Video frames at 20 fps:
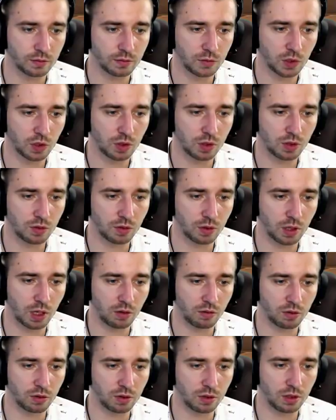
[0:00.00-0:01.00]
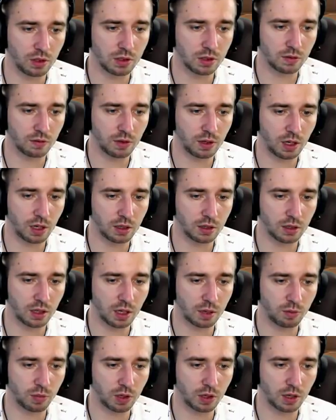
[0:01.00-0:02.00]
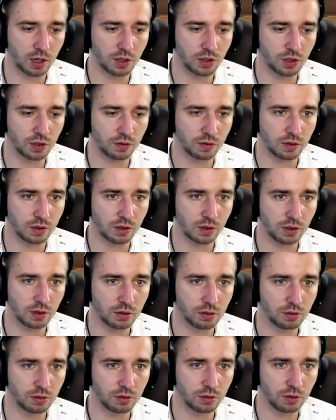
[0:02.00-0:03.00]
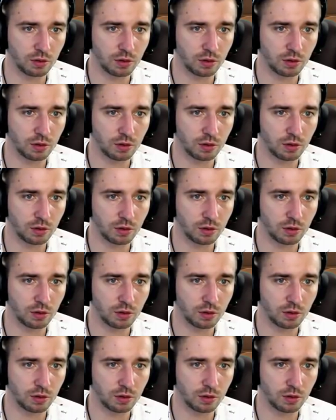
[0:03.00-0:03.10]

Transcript: То есть вот так вот есть вариант так прокачивать силу.